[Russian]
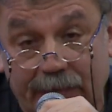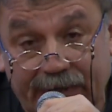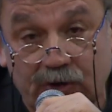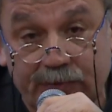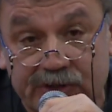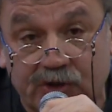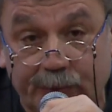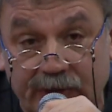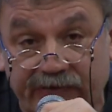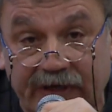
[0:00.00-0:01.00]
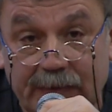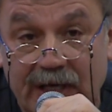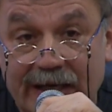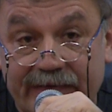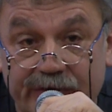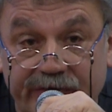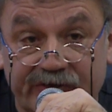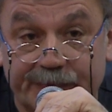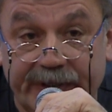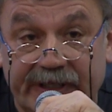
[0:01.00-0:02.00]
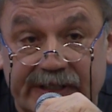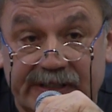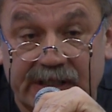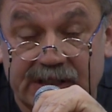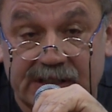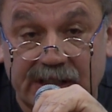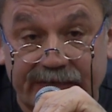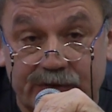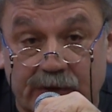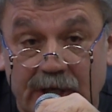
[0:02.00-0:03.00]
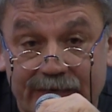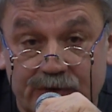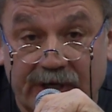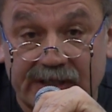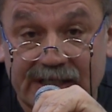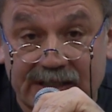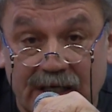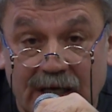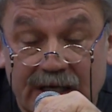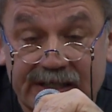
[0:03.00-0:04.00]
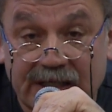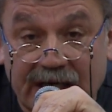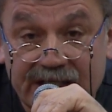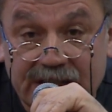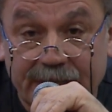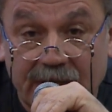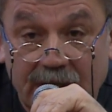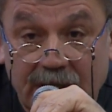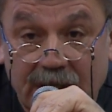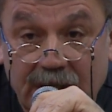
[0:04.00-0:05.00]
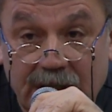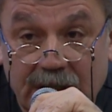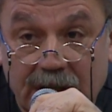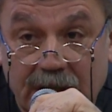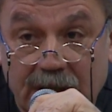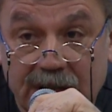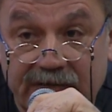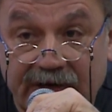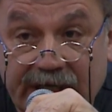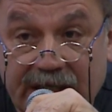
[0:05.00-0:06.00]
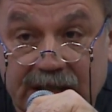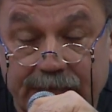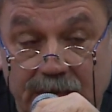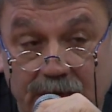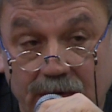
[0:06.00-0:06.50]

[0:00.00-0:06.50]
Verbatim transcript: Потом наступило время, все это всплыло. Это стало все, все казаться страшным и невероятным.